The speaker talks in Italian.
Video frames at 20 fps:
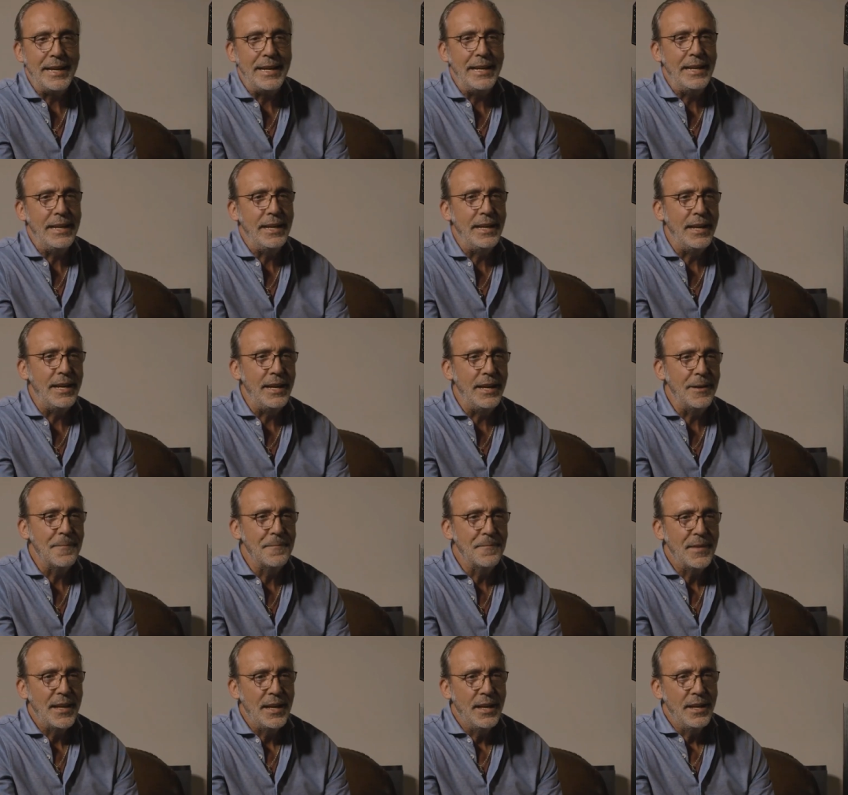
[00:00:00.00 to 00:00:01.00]

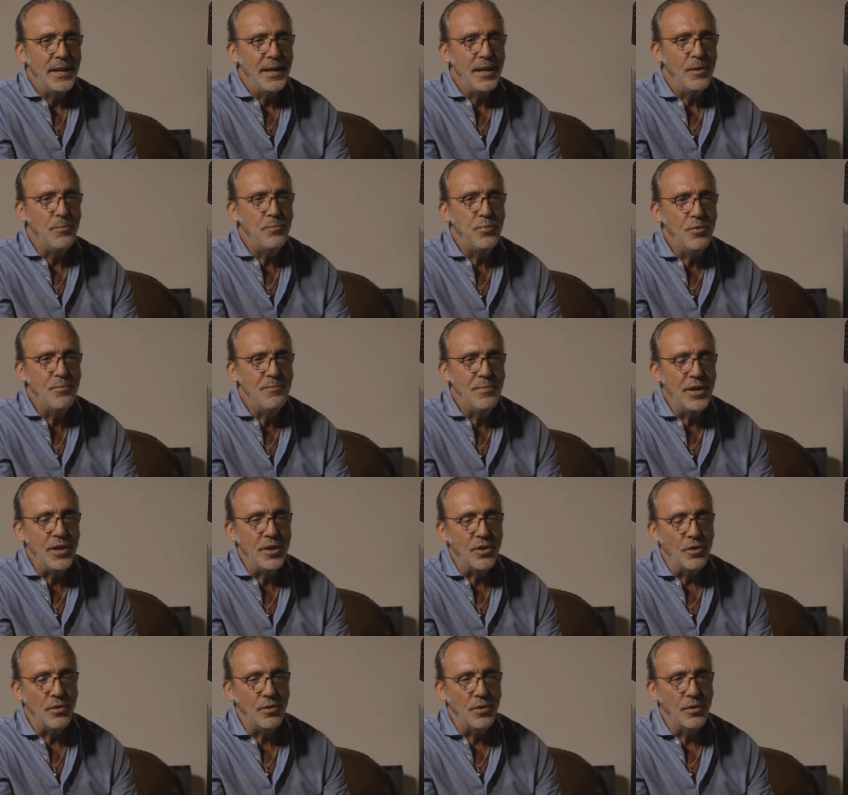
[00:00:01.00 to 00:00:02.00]
perché il
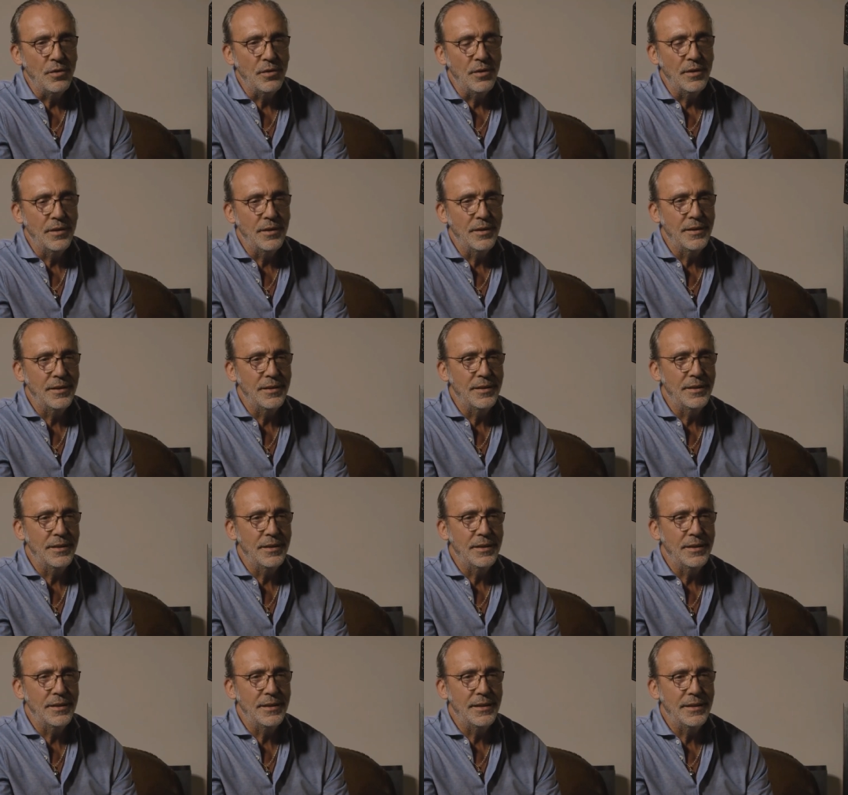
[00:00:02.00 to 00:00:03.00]
pubblico,
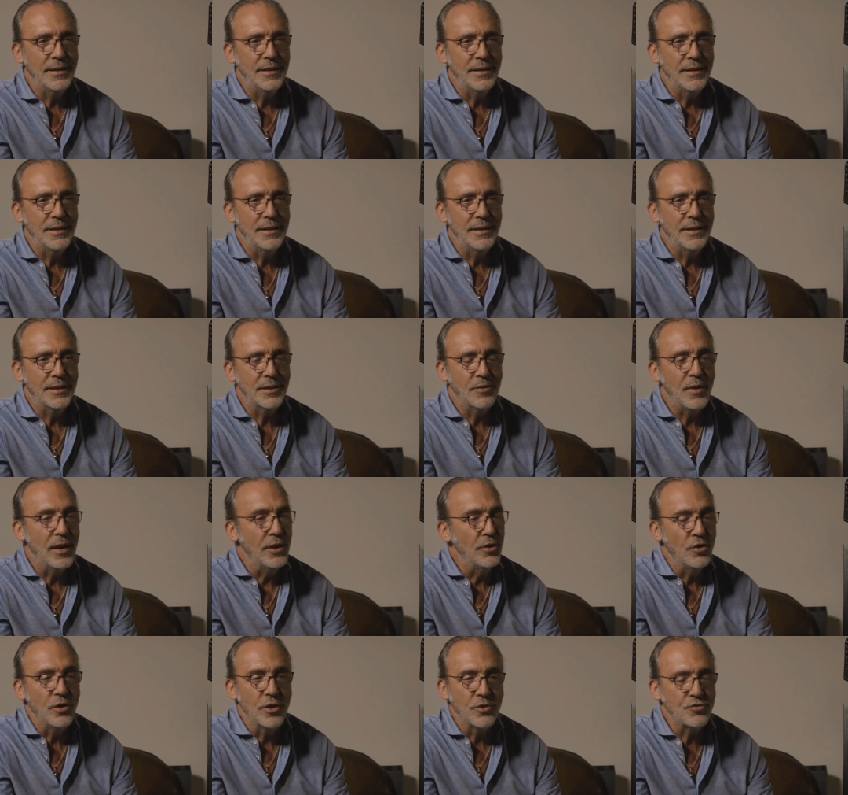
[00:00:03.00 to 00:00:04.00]
eh,
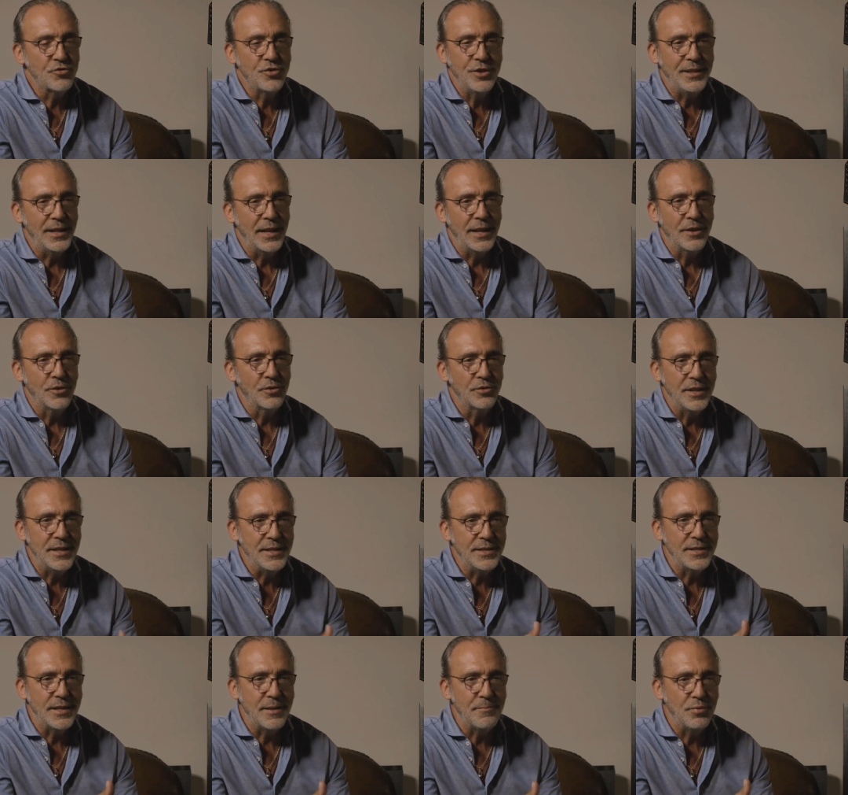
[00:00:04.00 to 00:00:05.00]
quando è uscita la
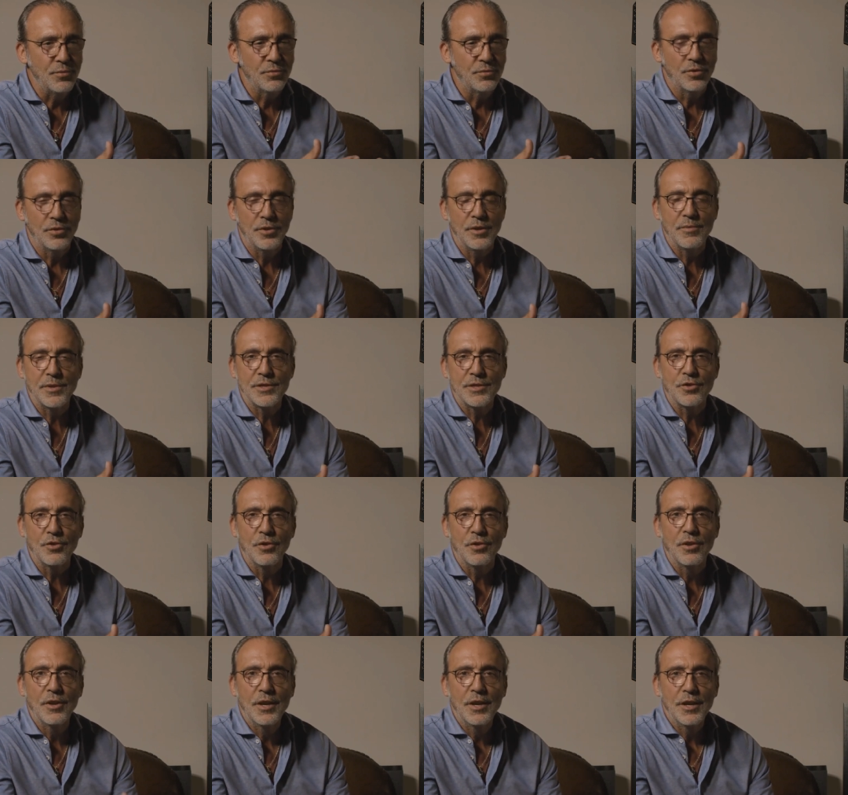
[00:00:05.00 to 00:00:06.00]
notizia appunto di
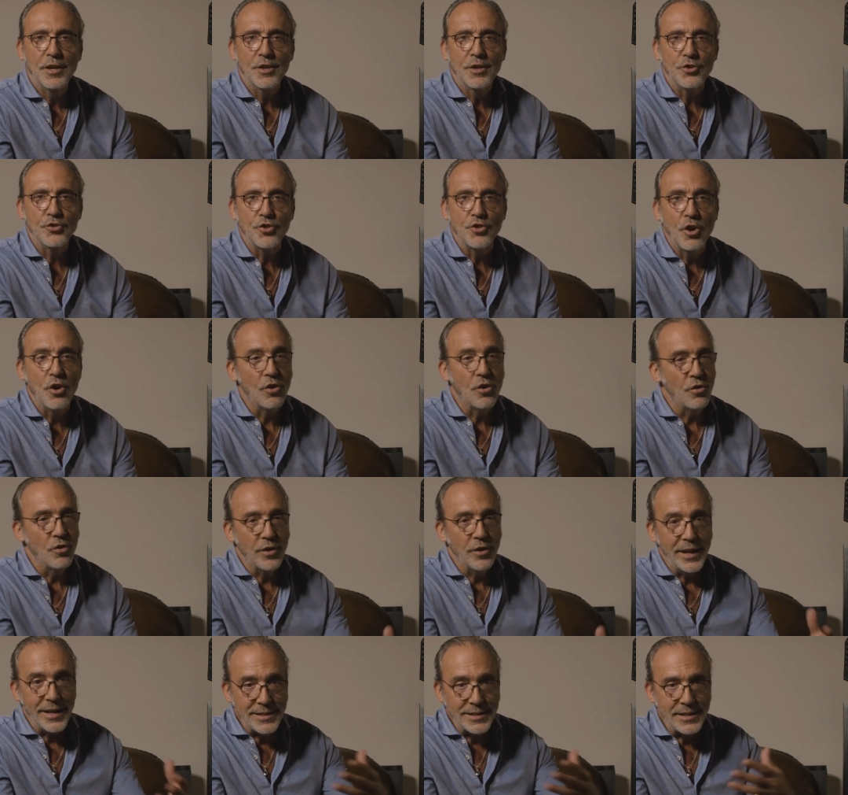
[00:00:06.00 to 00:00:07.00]
questo
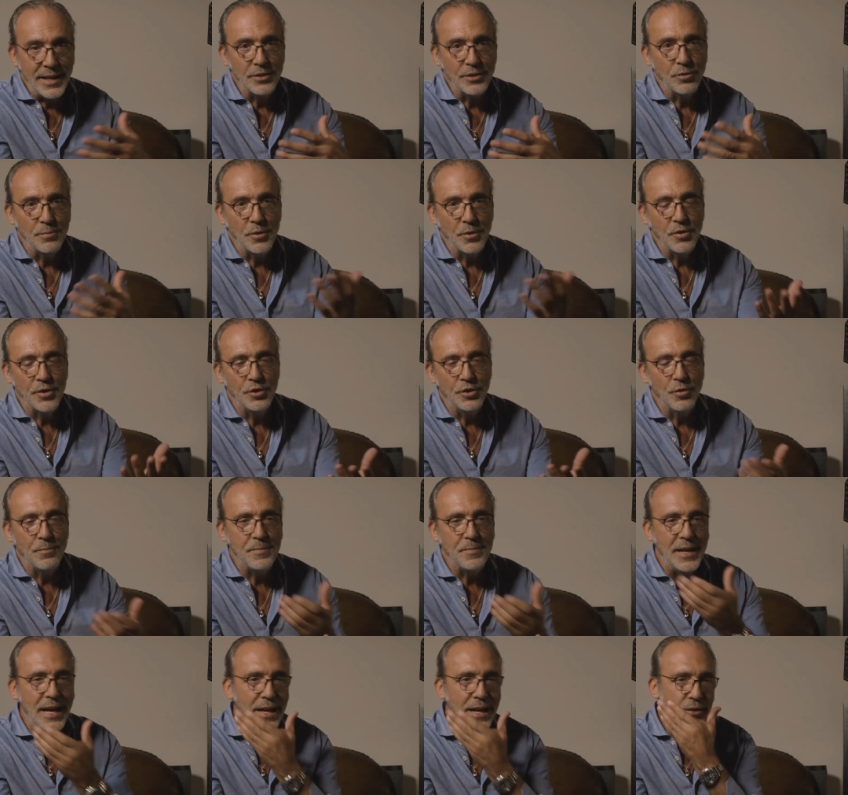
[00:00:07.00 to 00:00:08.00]
gioco che era stato poi
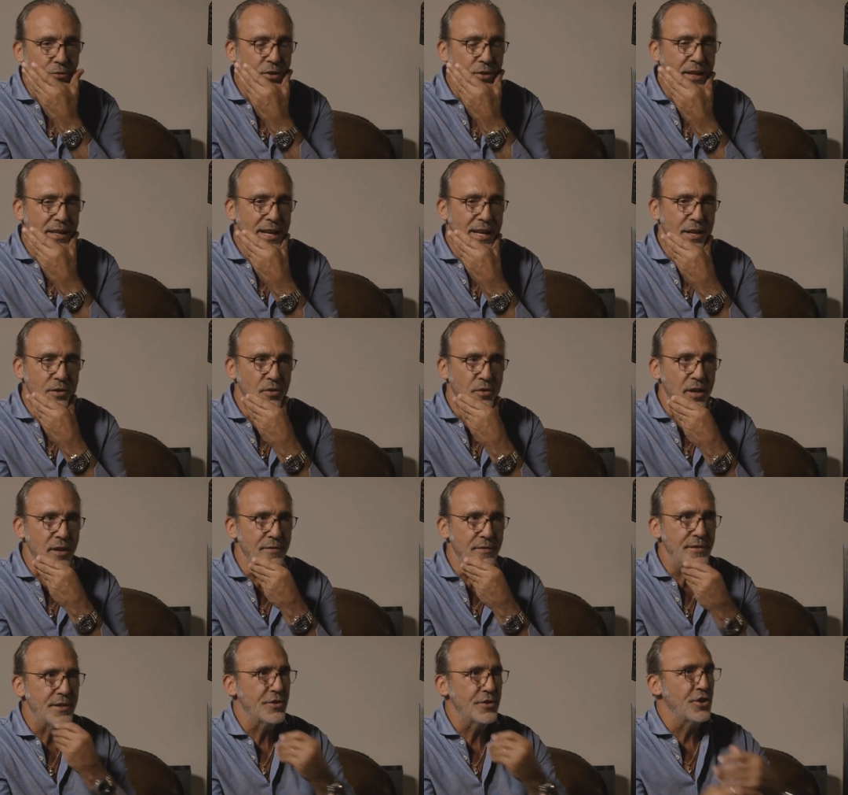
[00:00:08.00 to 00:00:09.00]
doppiato da Keanu
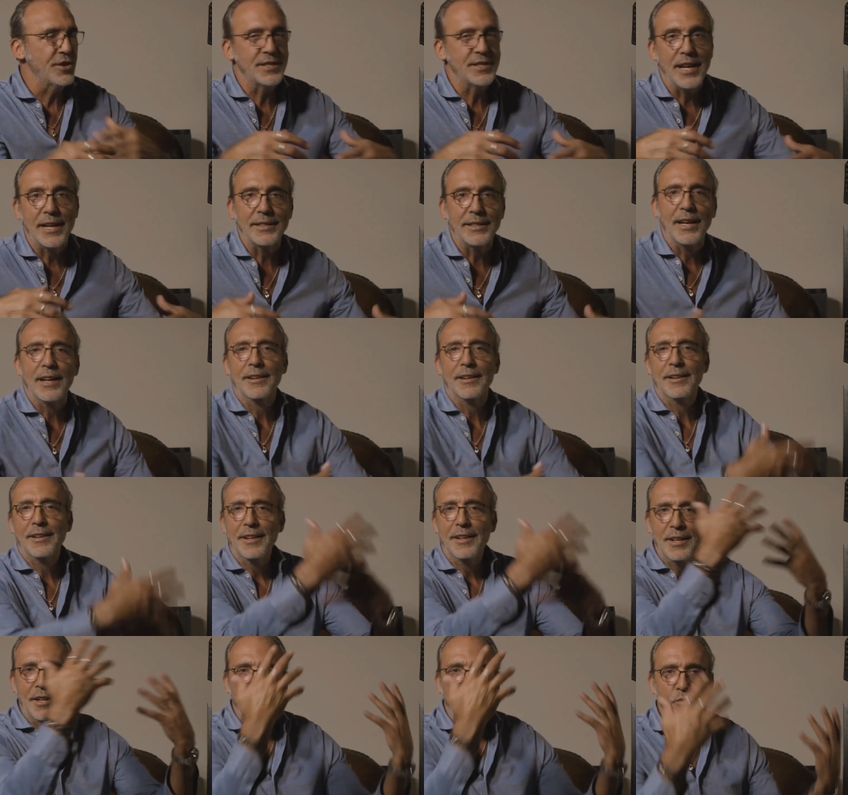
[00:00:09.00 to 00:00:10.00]
Reeves, c'è stata
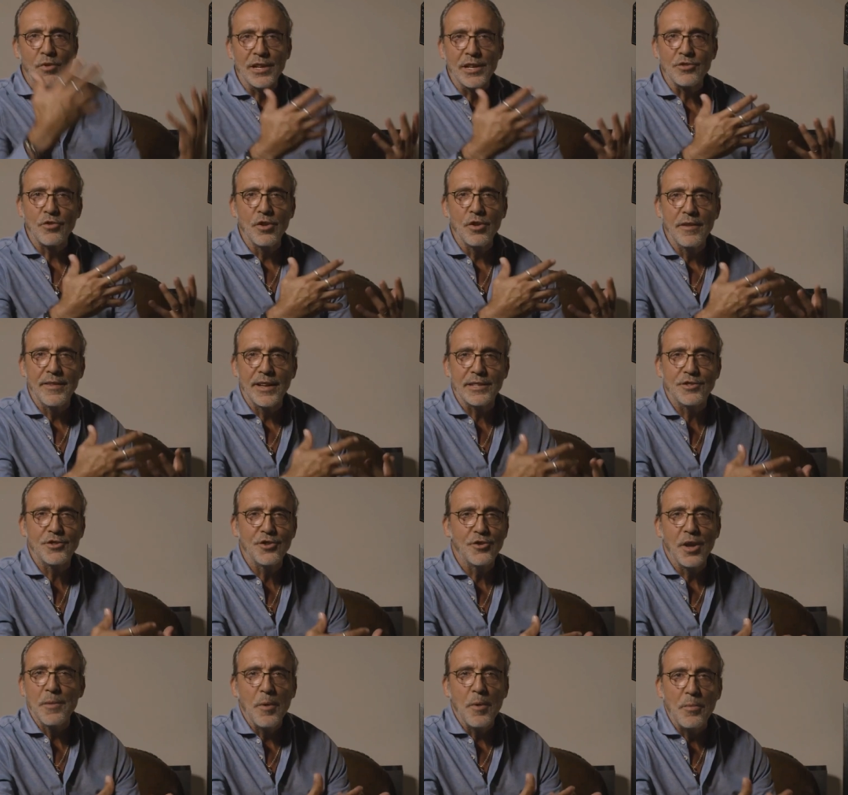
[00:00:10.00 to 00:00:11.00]
una
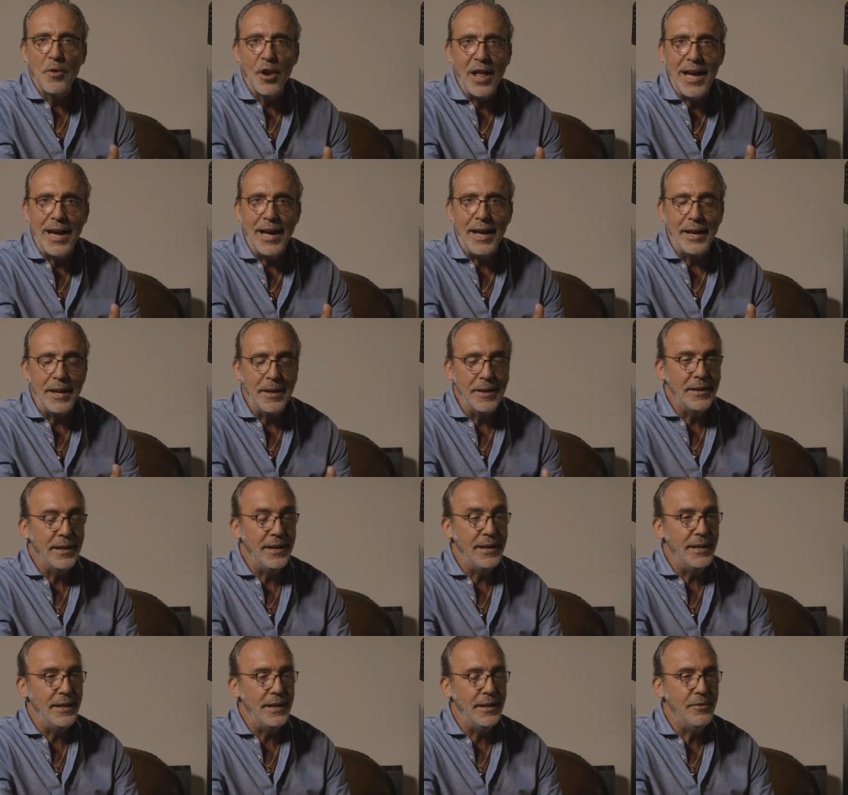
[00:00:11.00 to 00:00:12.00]
sollevazione
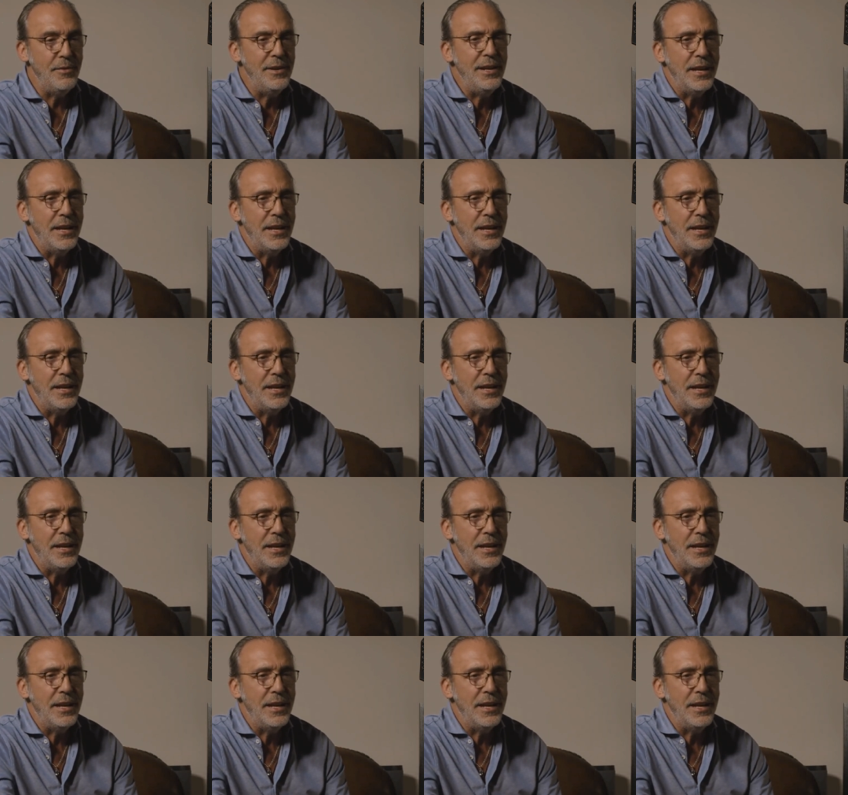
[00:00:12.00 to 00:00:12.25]
popolare e,